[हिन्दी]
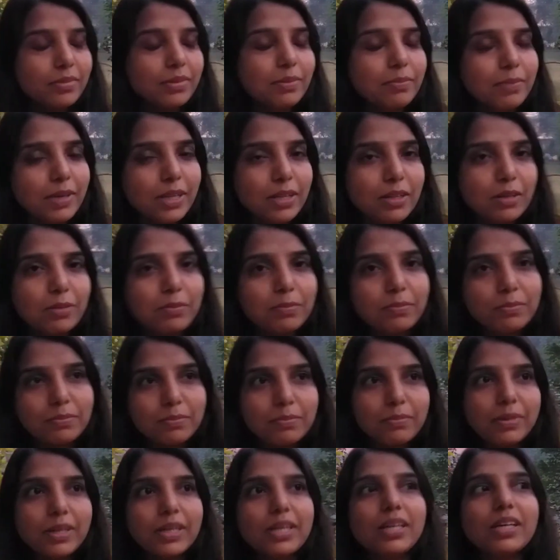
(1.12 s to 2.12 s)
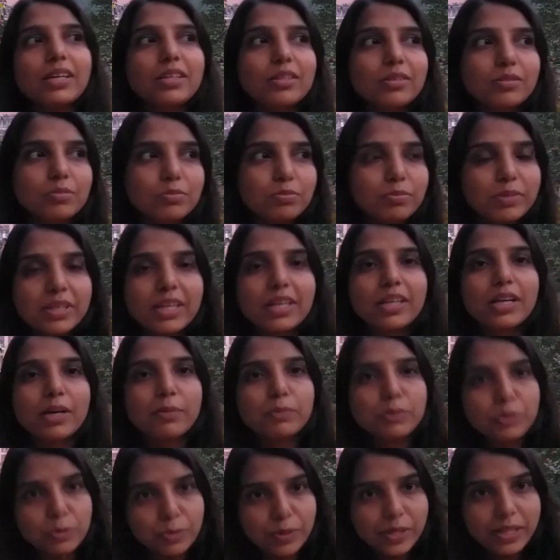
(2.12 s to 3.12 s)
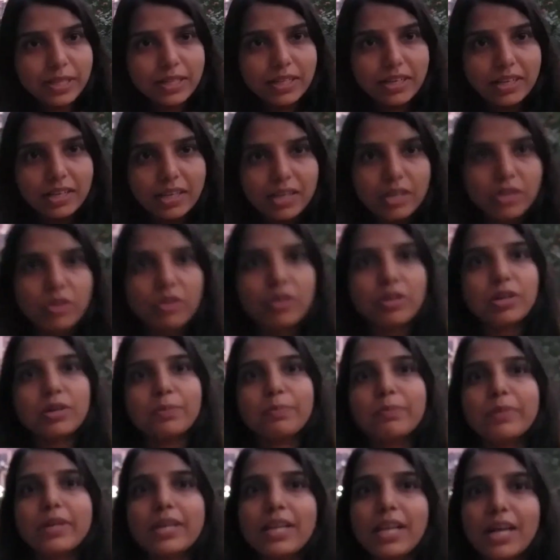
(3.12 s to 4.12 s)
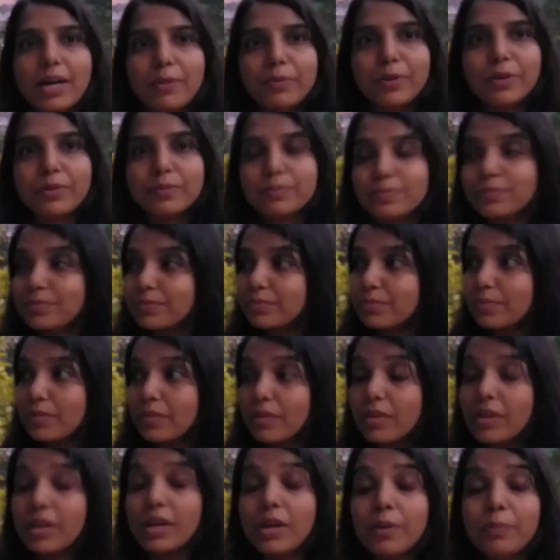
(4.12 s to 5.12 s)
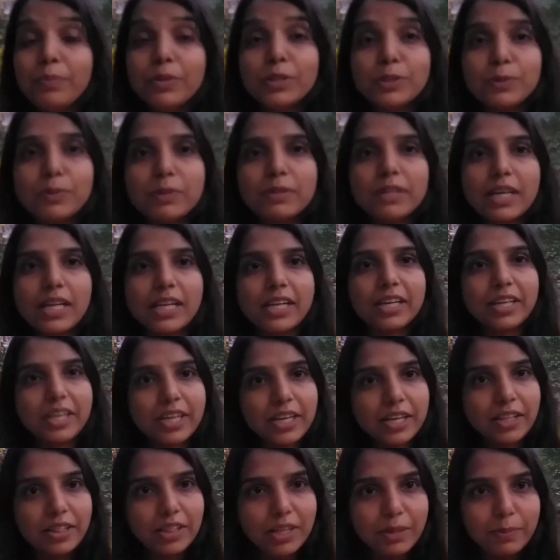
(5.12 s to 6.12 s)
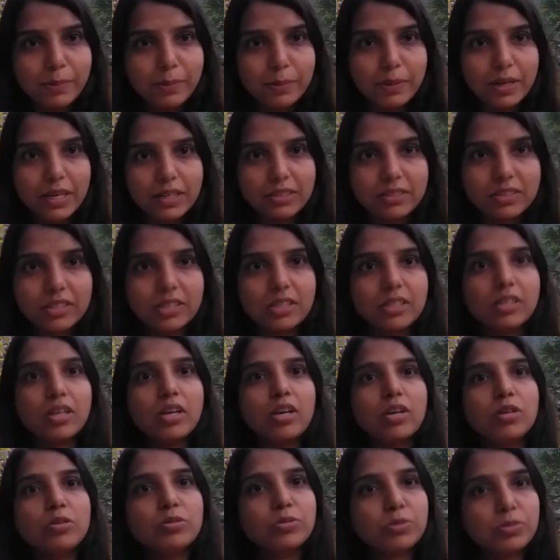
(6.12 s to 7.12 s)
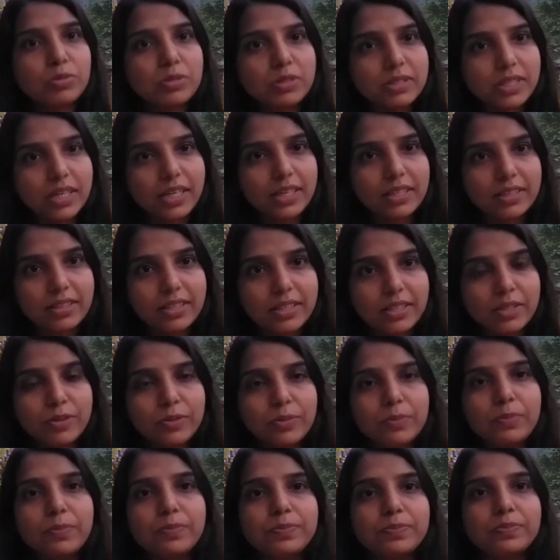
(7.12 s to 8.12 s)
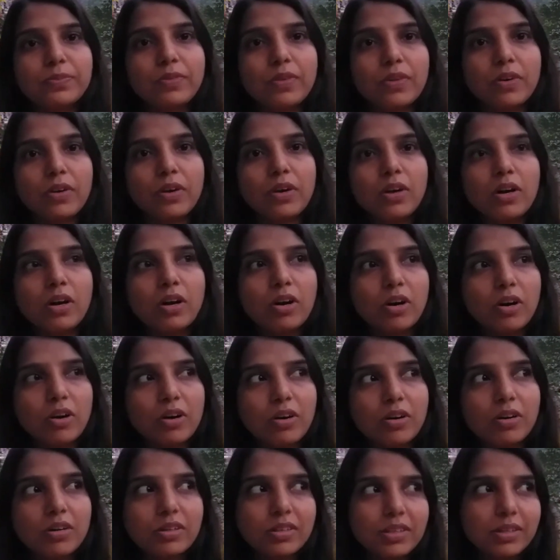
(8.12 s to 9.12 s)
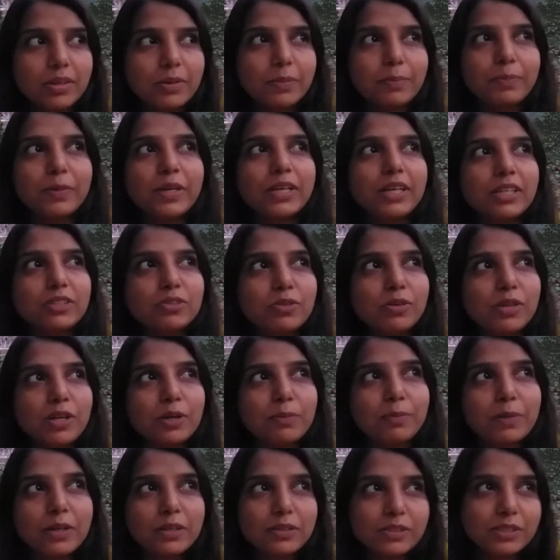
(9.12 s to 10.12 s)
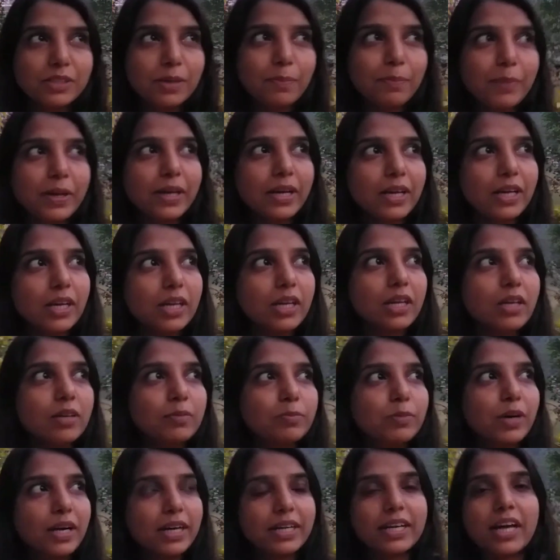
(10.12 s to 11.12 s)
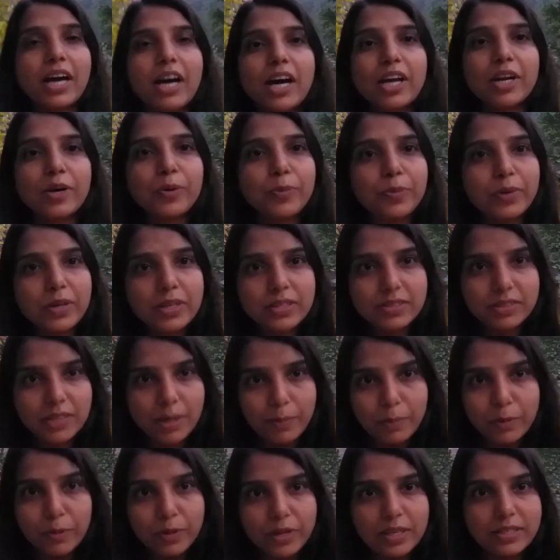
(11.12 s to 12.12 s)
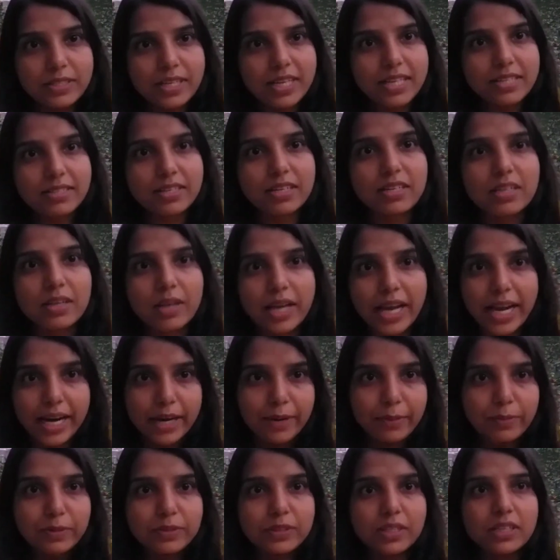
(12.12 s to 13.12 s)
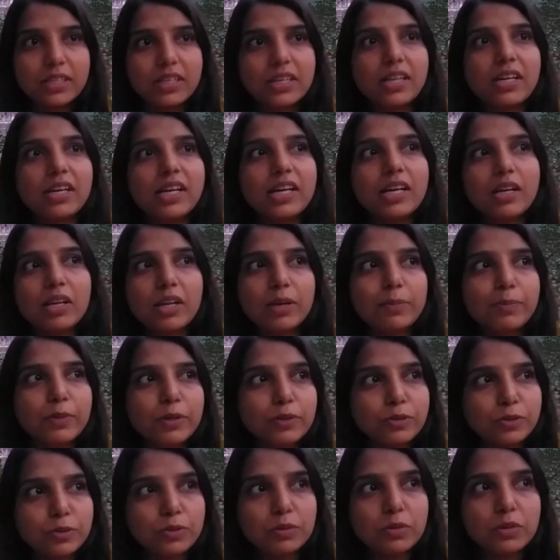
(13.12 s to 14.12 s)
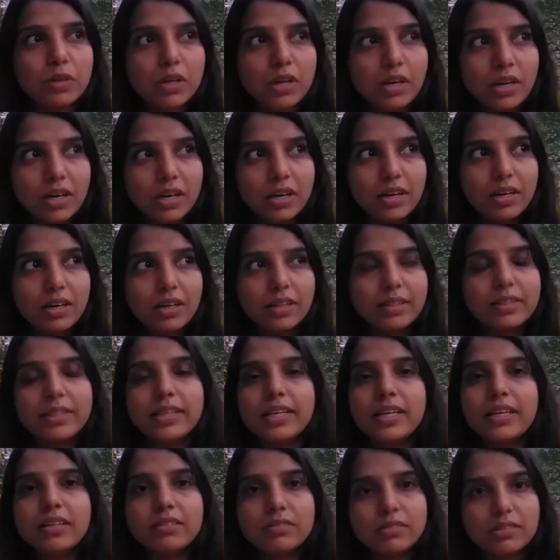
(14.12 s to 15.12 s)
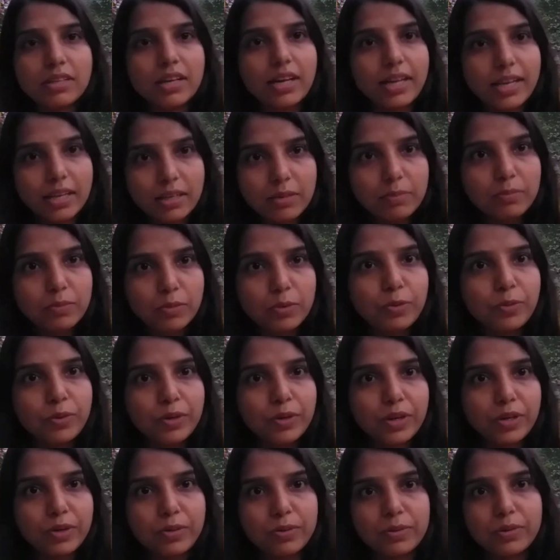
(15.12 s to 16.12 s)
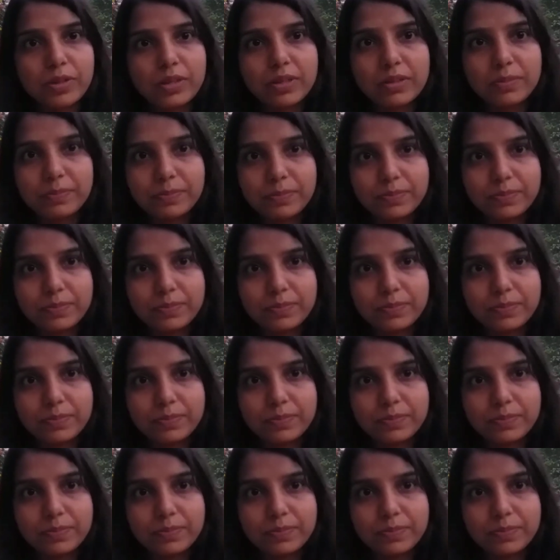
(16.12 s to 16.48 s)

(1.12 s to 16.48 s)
मतलब मैं मेरा नाम श्वेता है और मैं इलाहाबाद विश्वविद्यालय की हिंदी विभाग से शोध छात्रा हूँ और मेरा जो लगभग समय है 18 उन्नीस हम लोग का सेशन एडमिशन का है लगभग जो तीन साल होने को है